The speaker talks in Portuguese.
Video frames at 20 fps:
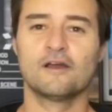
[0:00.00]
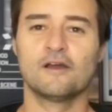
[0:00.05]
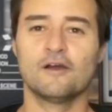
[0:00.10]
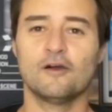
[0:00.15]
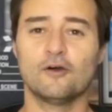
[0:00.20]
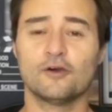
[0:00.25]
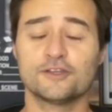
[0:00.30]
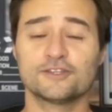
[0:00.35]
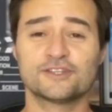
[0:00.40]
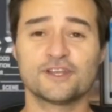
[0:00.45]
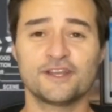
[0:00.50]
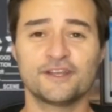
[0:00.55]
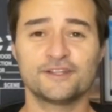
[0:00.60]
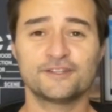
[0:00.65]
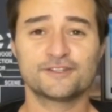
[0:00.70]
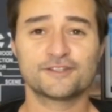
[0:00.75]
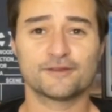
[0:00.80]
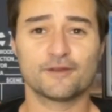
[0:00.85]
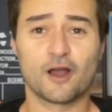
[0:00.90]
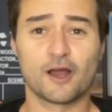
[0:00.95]
Oi,
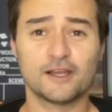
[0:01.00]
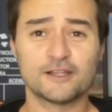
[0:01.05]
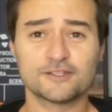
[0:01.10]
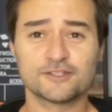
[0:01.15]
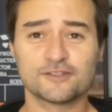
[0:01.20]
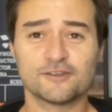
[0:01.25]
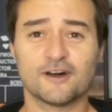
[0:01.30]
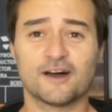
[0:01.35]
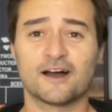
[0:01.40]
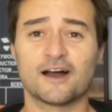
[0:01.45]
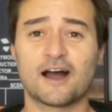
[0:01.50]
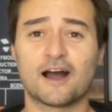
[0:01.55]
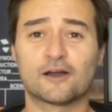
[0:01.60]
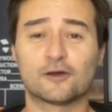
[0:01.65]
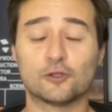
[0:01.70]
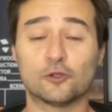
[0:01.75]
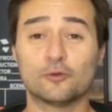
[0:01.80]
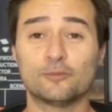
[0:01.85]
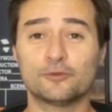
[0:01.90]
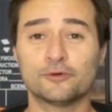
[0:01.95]
gente. Olha só, a
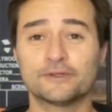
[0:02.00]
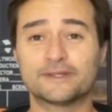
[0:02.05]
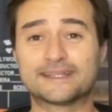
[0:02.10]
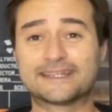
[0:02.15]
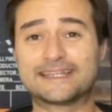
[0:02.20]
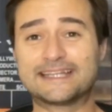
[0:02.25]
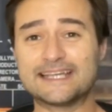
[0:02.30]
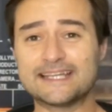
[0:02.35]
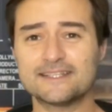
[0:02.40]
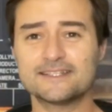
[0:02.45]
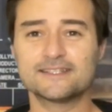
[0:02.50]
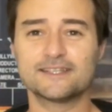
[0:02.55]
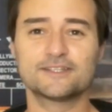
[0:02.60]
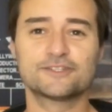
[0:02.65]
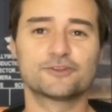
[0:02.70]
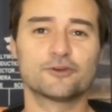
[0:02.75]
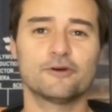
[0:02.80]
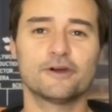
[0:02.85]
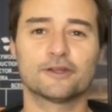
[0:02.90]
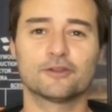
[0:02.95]
Globo
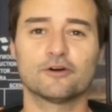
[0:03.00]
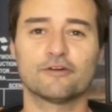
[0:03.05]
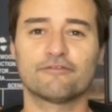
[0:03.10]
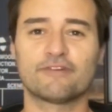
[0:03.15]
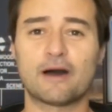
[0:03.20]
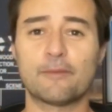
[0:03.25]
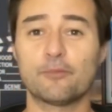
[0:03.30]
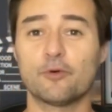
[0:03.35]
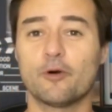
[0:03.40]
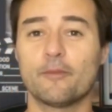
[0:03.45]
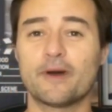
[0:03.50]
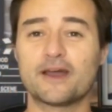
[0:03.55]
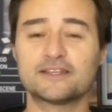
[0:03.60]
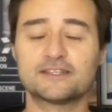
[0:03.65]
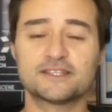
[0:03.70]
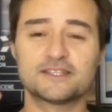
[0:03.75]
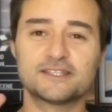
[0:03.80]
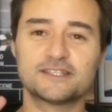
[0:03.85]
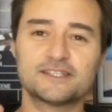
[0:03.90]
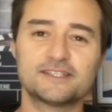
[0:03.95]
decidiu renovar por
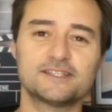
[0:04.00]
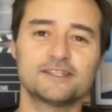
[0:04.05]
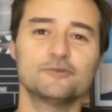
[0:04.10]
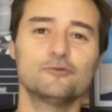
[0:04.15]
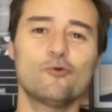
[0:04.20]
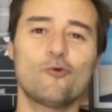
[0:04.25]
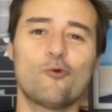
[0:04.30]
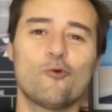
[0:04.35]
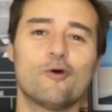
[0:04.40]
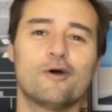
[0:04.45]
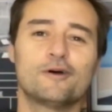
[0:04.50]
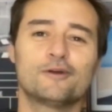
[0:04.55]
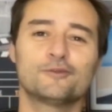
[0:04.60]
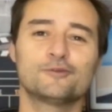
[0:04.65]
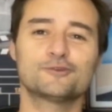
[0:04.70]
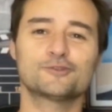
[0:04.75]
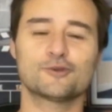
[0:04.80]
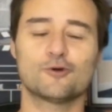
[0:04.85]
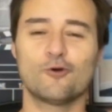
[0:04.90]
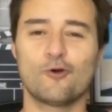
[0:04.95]
mais cinco
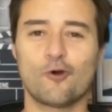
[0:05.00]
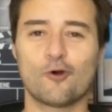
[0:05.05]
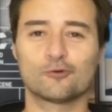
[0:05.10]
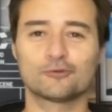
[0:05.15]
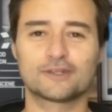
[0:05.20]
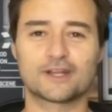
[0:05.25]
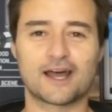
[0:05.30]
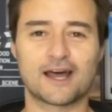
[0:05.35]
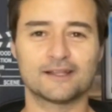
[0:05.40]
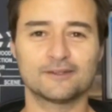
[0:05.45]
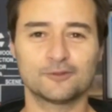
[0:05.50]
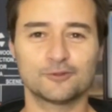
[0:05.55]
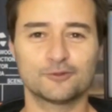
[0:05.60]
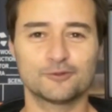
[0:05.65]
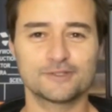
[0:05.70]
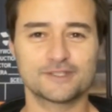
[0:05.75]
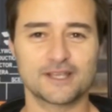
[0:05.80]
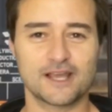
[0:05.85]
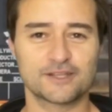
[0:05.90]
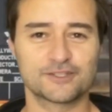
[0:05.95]
anos o contrato
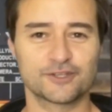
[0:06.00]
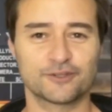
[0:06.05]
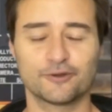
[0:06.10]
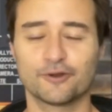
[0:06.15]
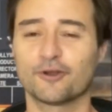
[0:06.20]
do Serginho